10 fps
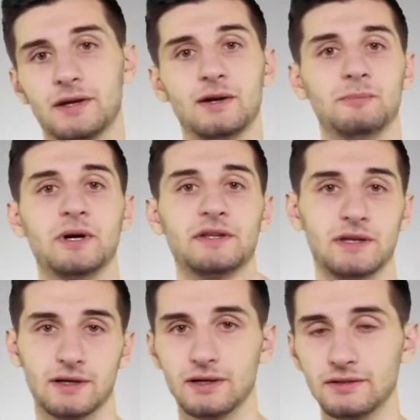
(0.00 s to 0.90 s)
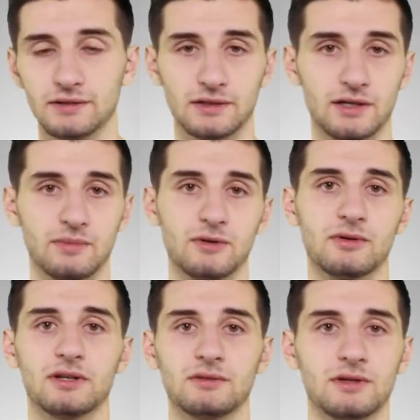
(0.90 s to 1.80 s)
Компания Red, на камеру
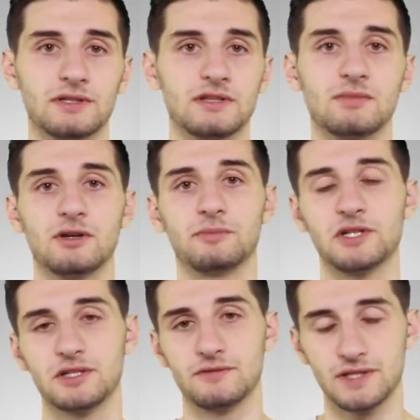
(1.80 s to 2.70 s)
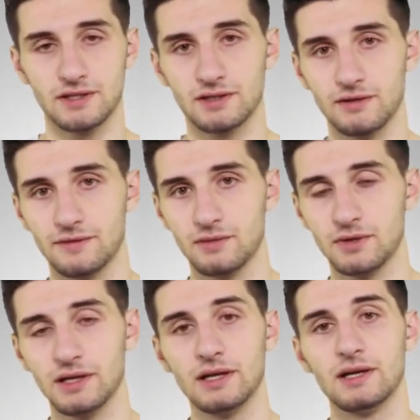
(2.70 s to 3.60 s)
которой снимают почти все
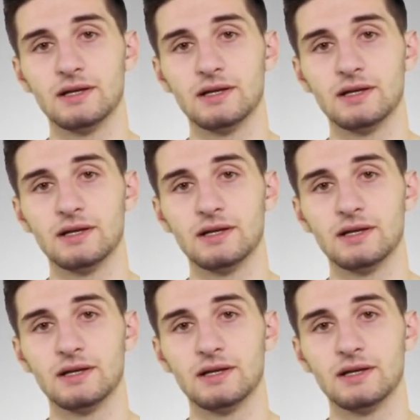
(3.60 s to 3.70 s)
кинофильмы,